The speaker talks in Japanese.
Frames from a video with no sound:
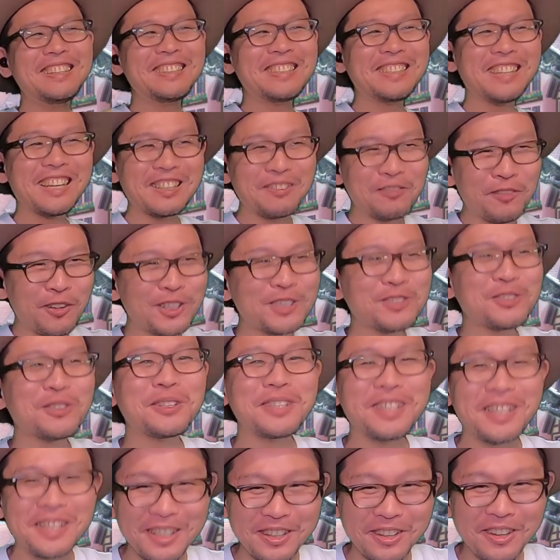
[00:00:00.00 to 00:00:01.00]
いや、もうそ
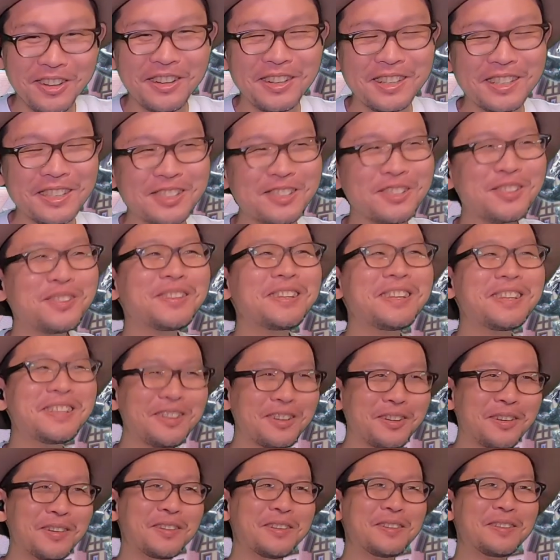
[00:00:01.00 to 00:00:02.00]
れでいいよ。それでい
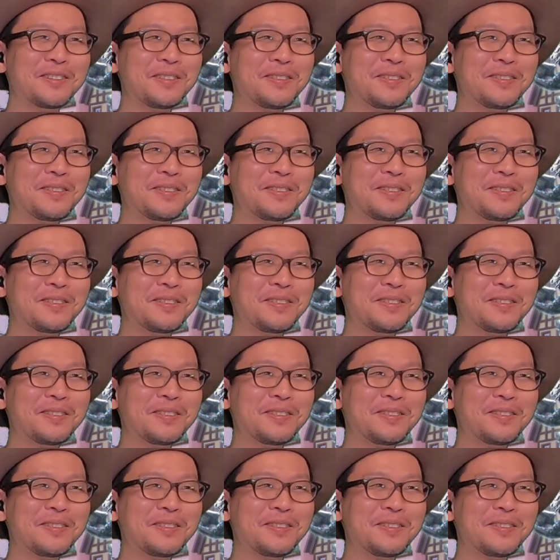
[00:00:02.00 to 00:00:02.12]
いよ。